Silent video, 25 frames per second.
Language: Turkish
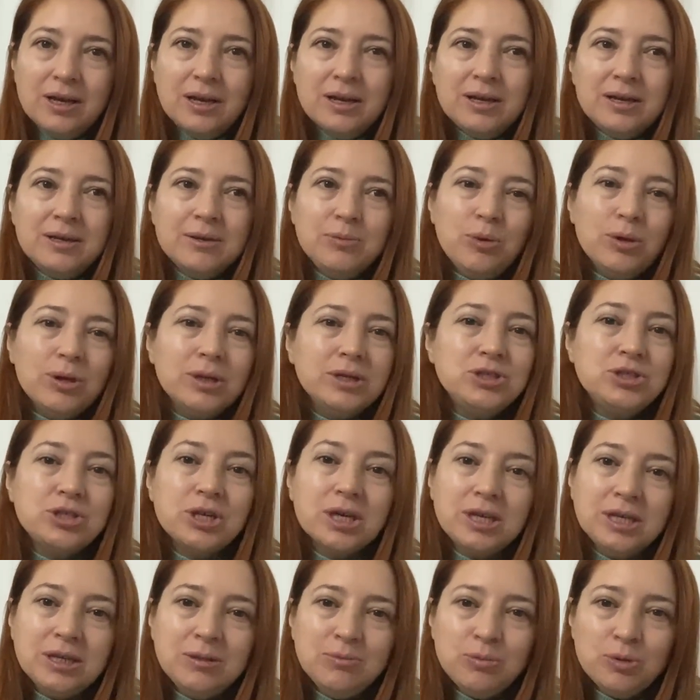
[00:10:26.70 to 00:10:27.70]
e, böyle
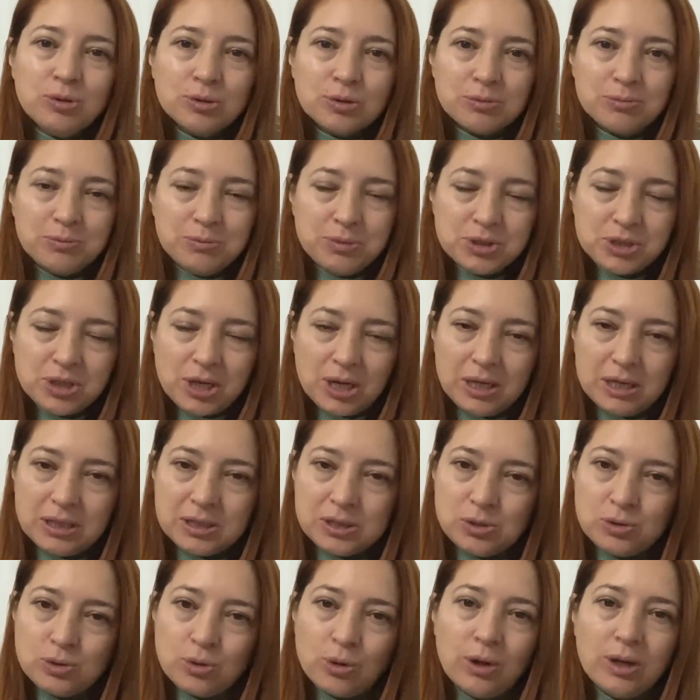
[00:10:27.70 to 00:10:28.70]
çekinmiyorum bir şeyleri
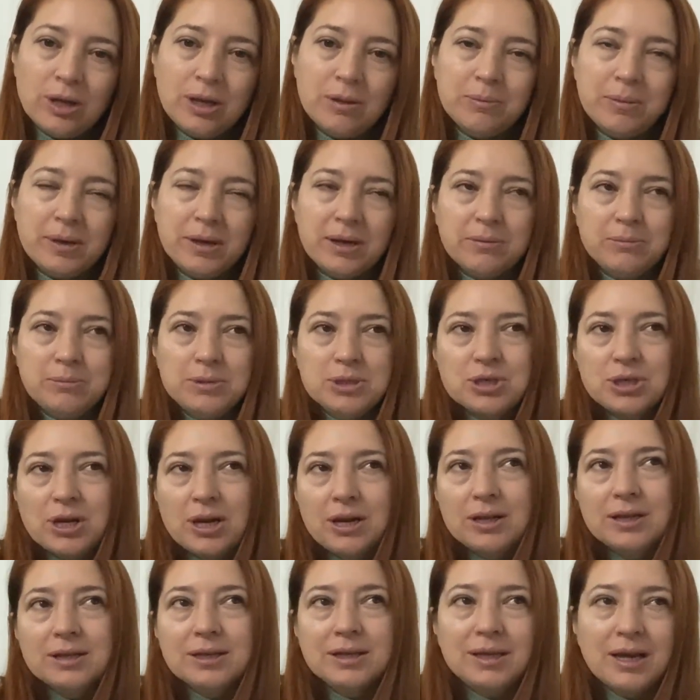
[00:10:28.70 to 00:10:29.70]
söylemeye, bir
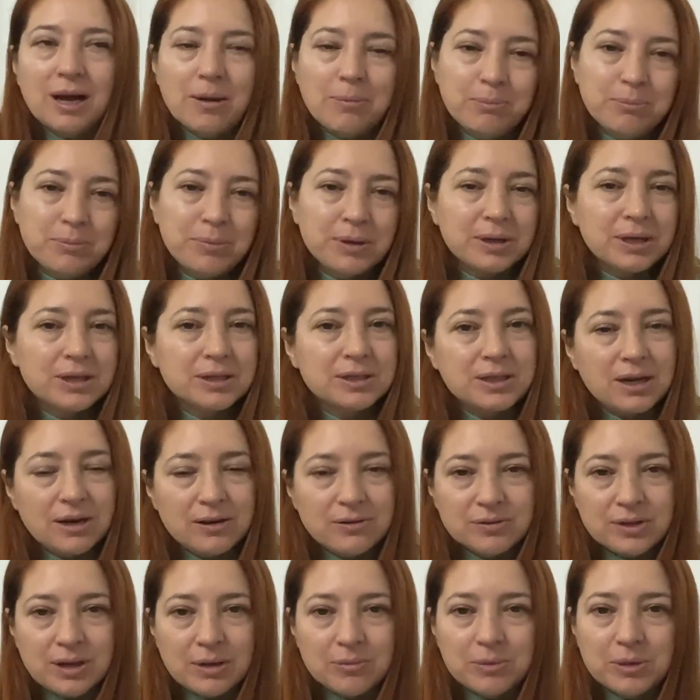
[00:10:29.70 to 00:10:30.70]
şeyleri yapmaya,
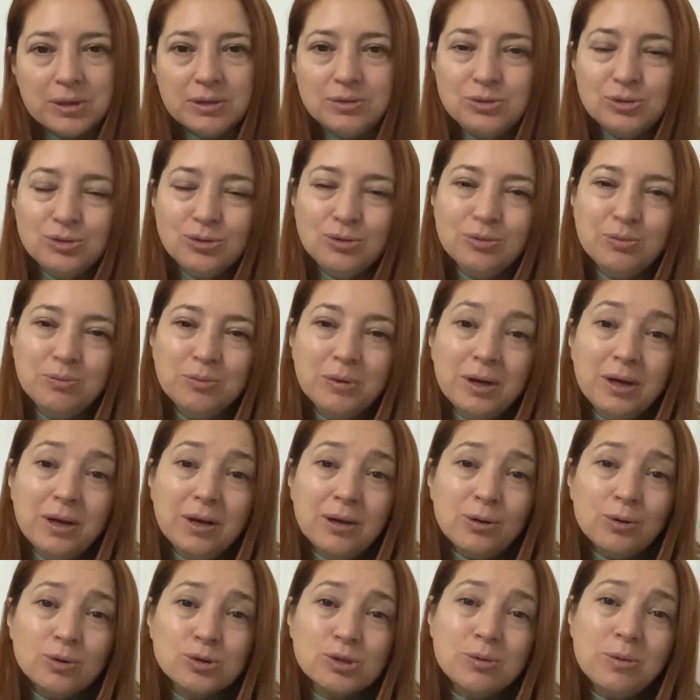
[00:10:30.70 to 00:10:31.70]
davranmaya. Çünkü
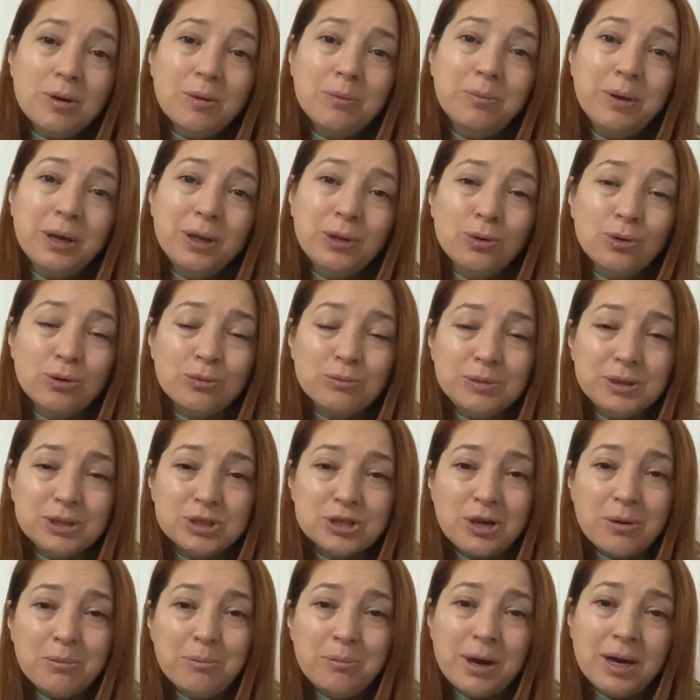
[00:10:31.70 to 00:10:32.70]
o zaman ben
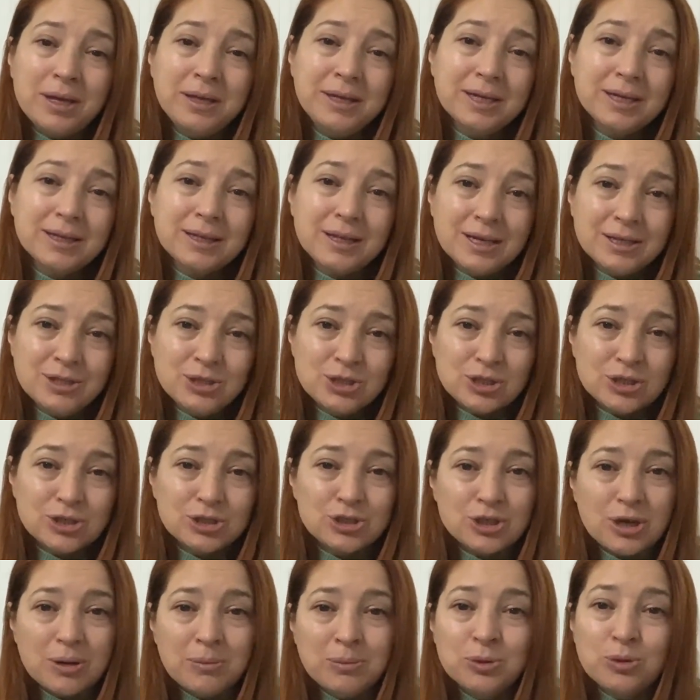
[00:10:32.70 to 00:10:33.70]
olmayacağım, benlikten
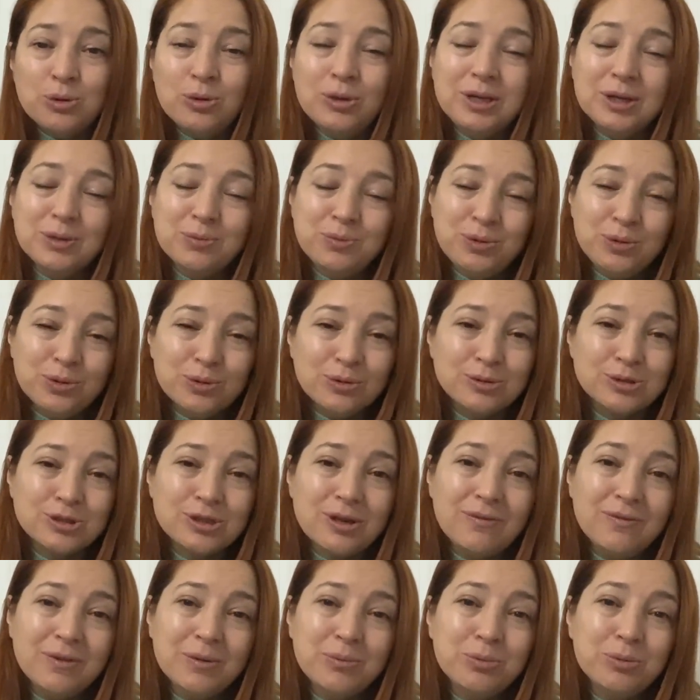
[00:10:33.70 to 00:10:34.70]
çıkacağım, rol yapıyor
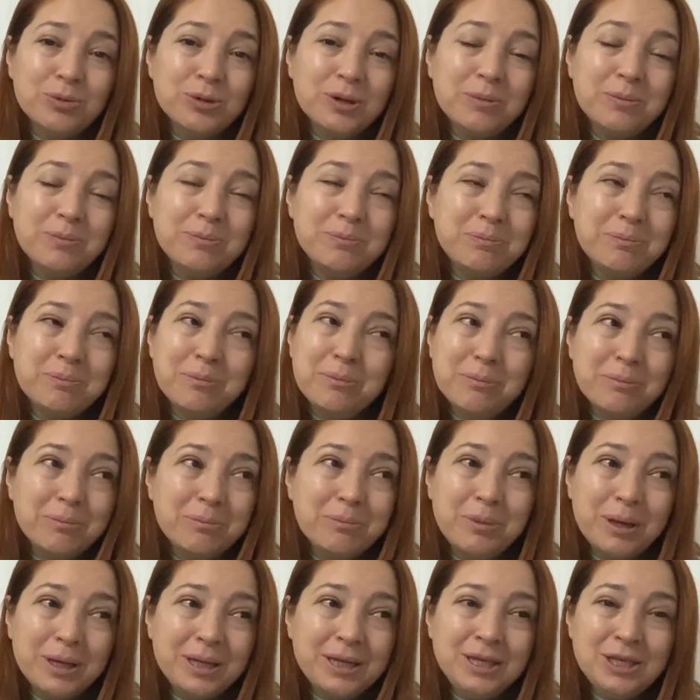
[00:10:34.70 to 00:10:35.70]
olacağım ve bu da
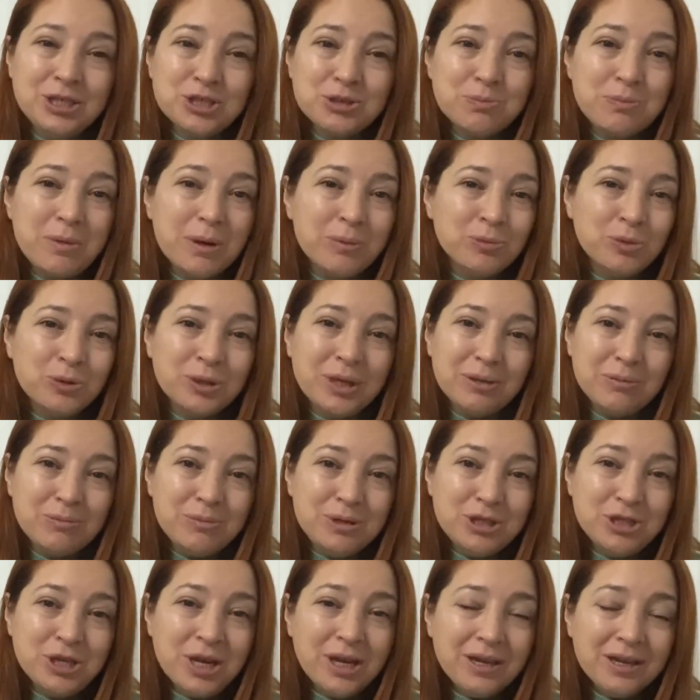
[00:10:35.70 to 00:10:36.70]
beni hiç memnun
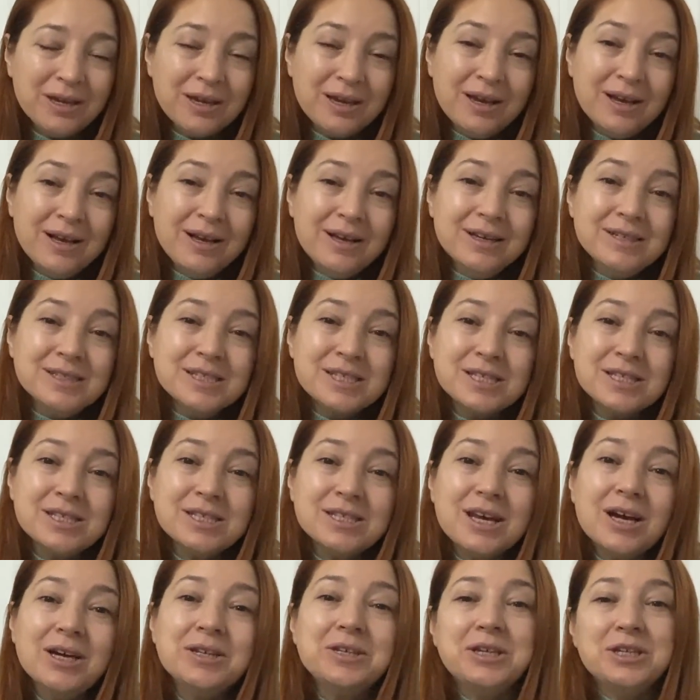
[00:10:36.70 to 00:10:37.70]
etmeyecek. Sizi
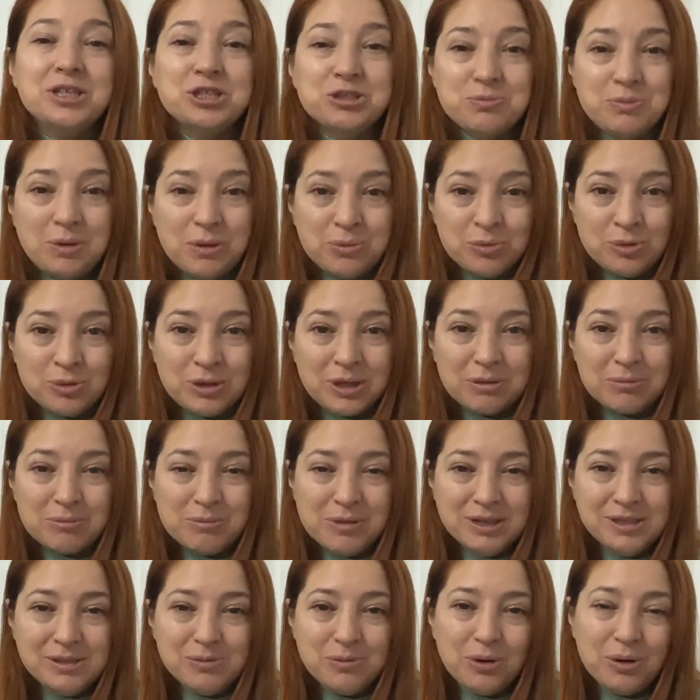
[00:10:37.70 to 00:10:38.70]
zaten hiç memnun
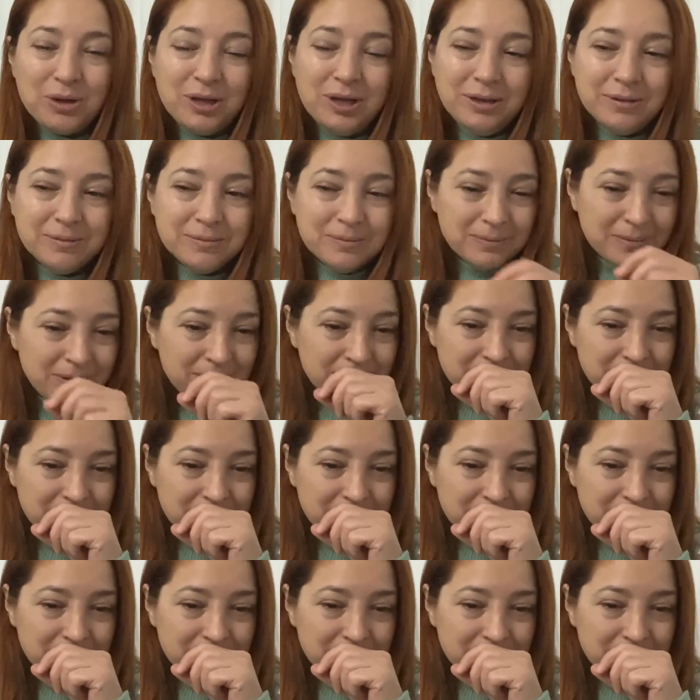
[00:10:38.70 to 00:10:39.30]
etmez. Böyle